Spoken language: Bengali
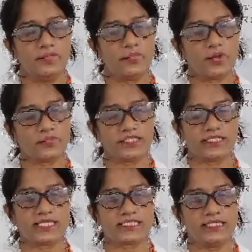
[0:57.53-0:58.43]
পরবর্তী
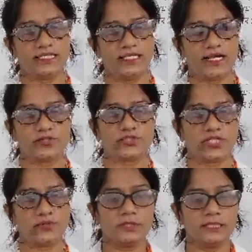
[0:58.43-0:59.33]
ক্লাসে আলোচনা
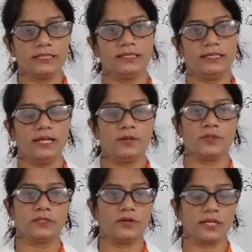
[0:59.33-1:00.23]
করতে গেলে
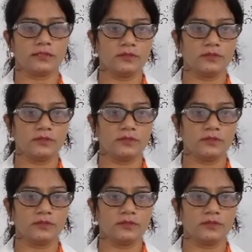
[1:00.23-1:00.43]
আমাদের অনেক